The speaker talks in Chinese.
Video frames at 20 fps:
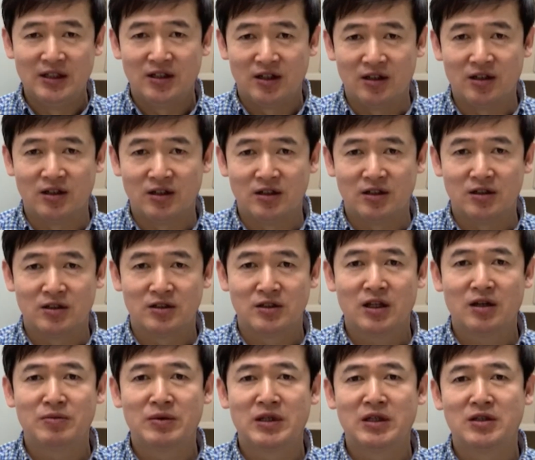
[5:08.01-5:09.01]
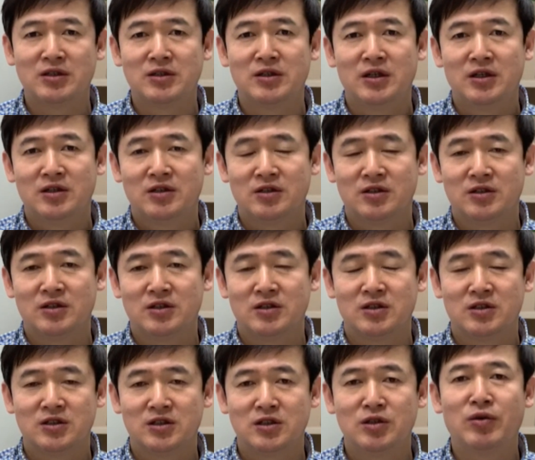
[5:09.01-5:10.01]
呃，那么
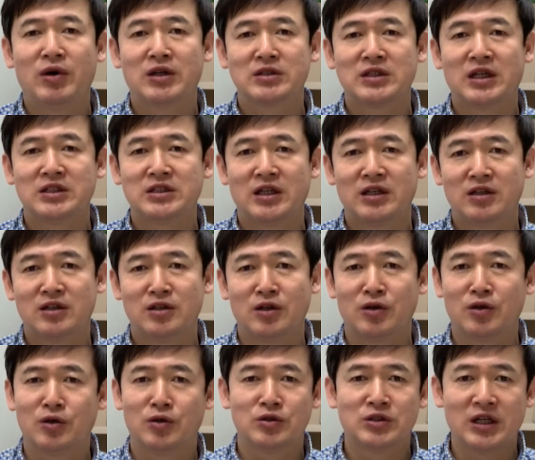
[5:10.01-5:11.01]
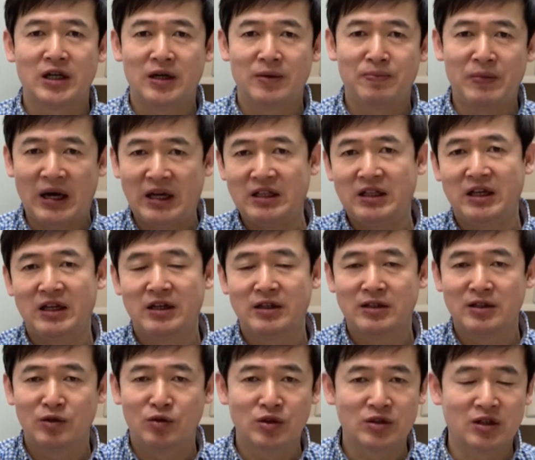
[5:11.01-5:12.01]
呃，希望大家呢，能够在白
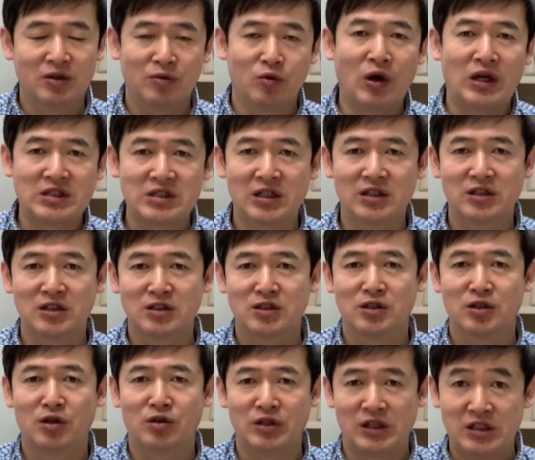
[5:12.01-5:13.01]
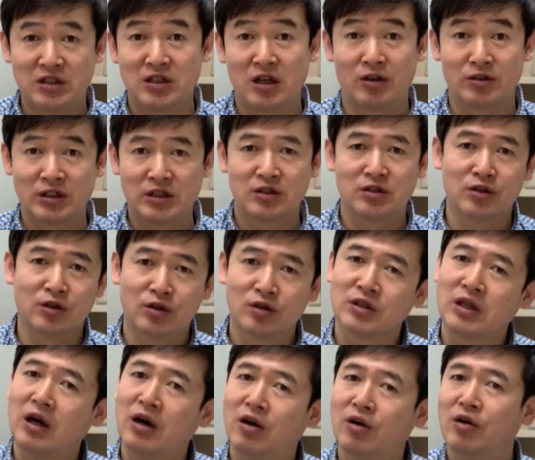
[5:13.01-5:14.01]
天或者晚上的时候人少的时候，
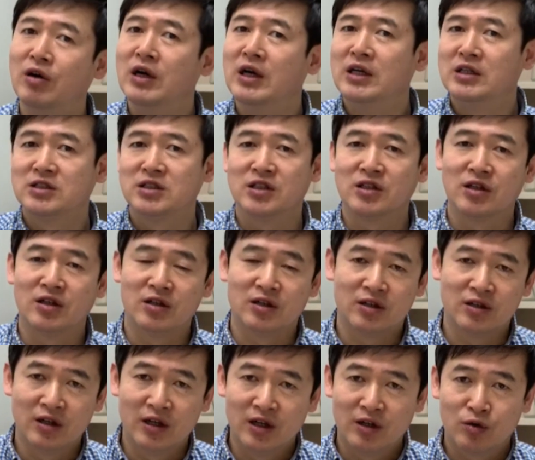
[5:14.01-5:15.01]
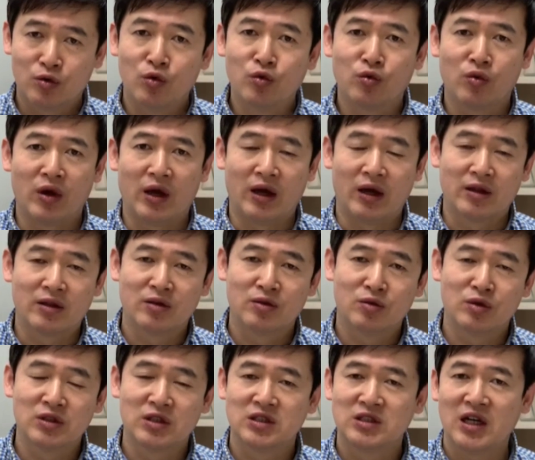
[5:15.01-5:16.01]
到这个。公园
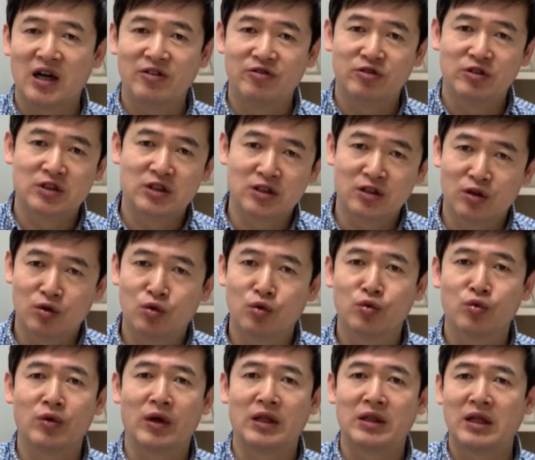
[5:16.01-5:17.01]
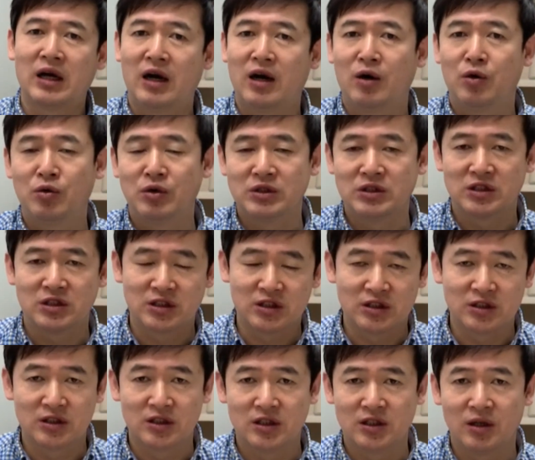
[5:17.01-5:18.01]
或者家附近的公园呐，或者
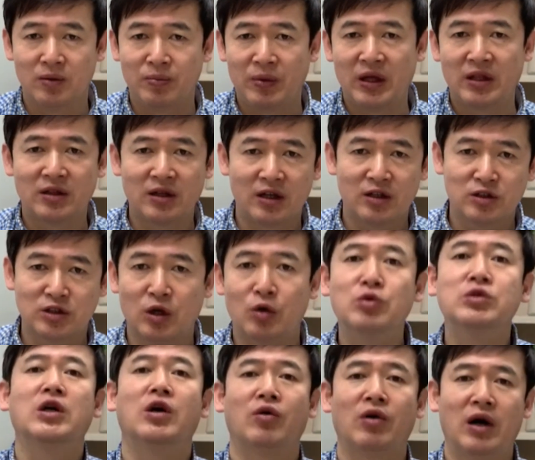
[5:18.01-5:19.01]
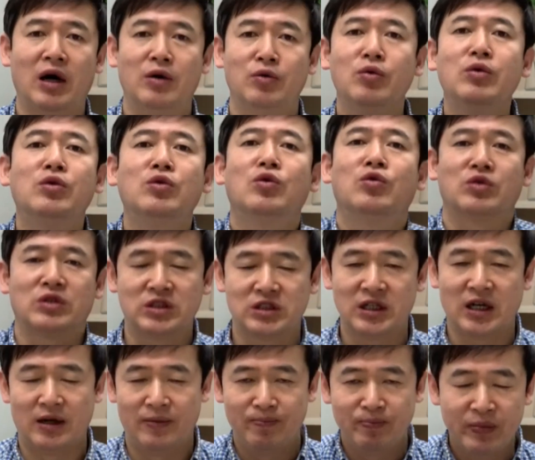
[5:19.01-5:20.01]
是河边呐，走走哈，运动一
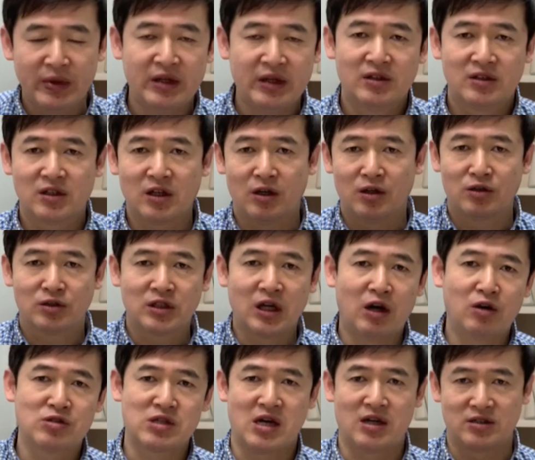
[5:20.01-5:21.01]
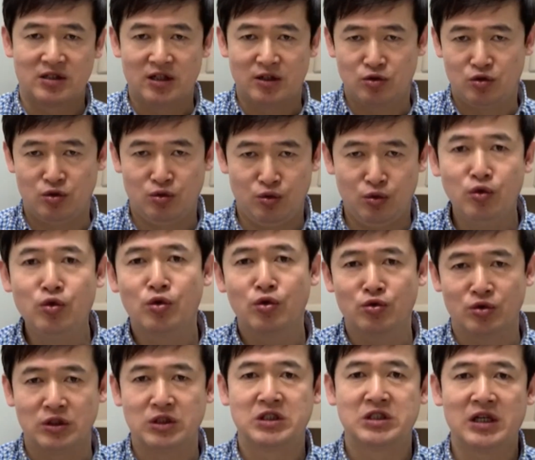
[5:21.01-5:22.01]
下，到操场上去运
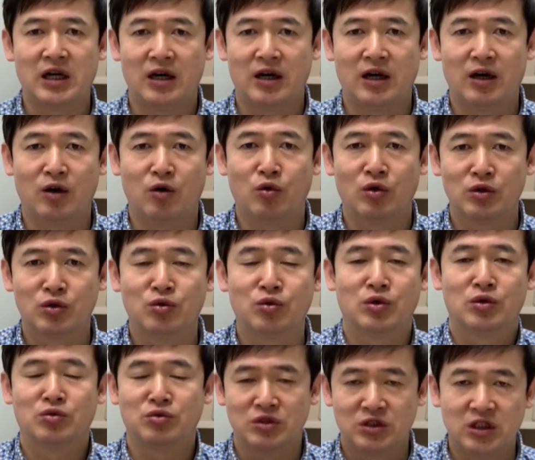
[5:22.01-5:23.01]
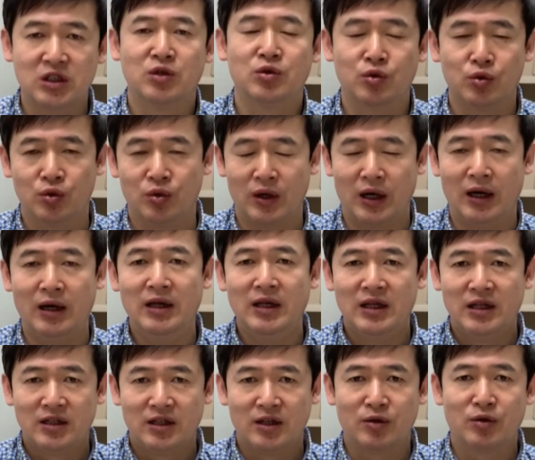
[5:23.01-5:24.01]
动一下哈，活动活动筋骨哈，
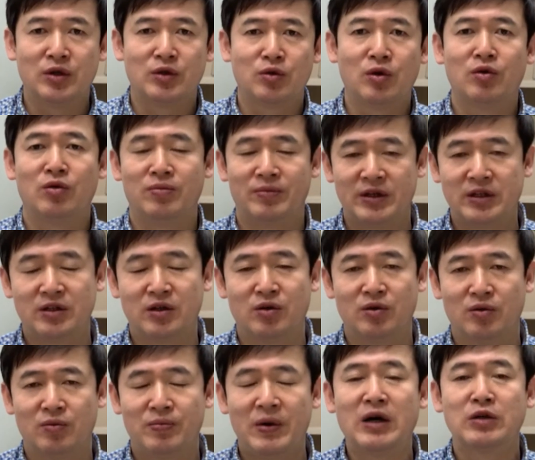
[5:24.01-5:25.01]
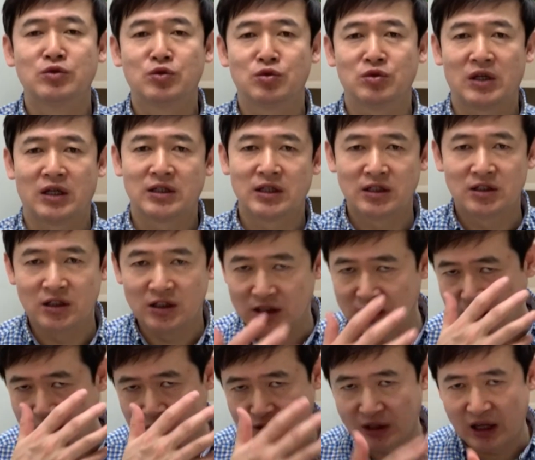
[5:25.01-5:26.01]
也会对我们有帮助的。但是一
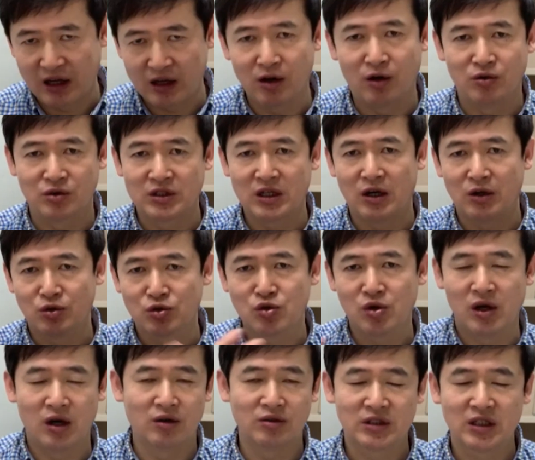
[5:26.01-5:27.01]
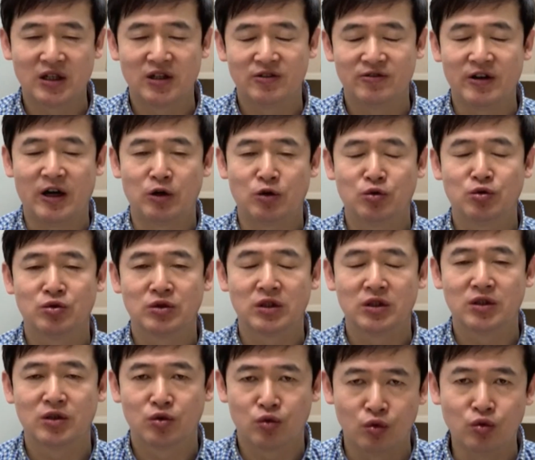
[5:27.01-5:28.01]
定要戴口罩，做好这个防护
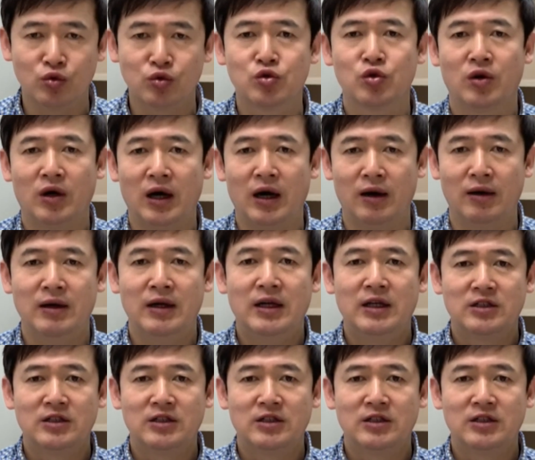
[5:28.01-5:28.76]
的工作哈。